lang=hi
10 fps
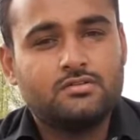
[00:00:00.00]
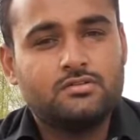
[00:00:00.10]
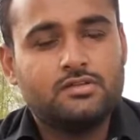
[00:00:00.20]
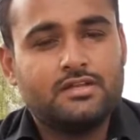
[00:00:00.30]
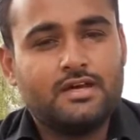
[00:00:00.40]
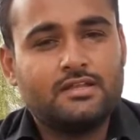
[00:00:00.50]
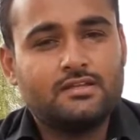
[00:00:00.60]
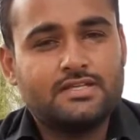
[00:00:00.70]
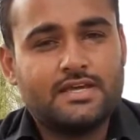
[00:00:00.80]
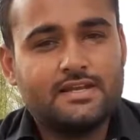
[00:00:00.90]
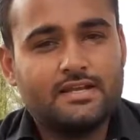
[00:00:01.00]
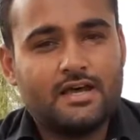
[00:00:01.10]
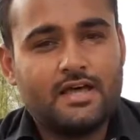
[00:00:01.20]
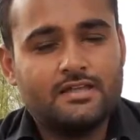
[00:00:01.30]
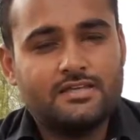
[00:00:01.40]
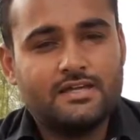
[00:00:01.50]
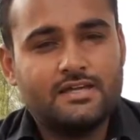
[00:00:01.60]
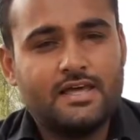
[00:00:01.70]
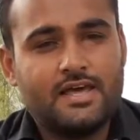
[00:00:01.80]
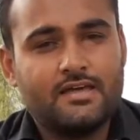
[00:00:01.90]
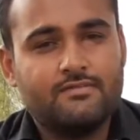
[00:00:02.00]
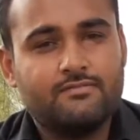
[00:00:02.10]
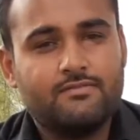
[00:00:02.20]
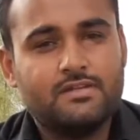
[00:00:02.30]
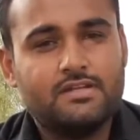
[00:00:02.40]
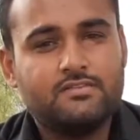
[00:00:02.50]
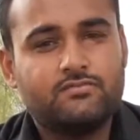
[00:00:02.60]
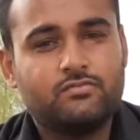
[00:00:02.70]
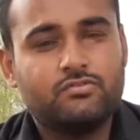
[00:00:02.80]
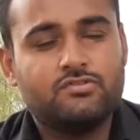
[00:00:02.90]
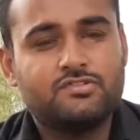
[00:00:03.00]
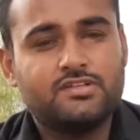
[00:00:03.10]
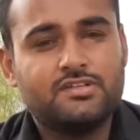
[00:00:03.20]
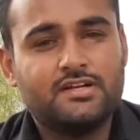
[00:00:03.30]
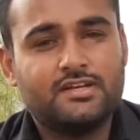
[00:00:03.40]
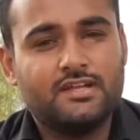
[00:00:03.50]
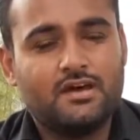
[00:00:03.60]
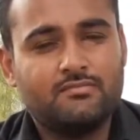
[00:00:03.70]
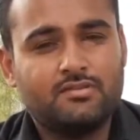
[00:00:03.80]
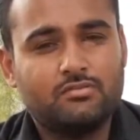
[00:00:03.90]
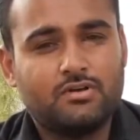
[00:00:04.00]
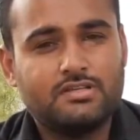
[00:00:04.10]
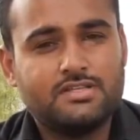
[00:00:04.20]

जिनका जो चैनल का है चैनल है विलेज फूड सीक्रेट के नाम से उनका